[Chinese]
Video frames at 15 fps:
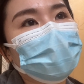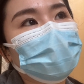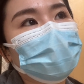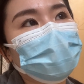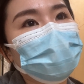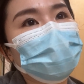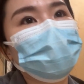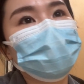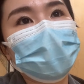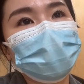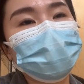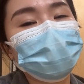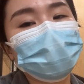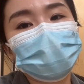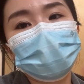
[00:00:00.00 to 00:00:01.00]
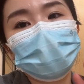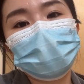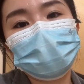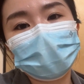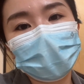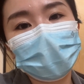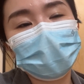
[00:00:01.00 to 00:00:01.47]
那时候都感觉都
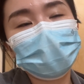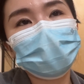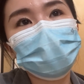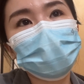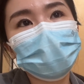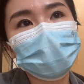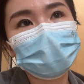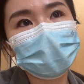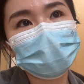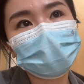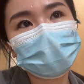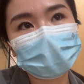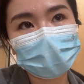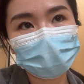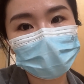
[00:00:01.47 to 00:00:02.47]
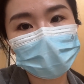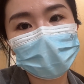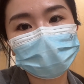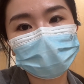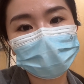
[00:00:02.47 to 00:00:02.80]
OK， 但是我礼拜六早上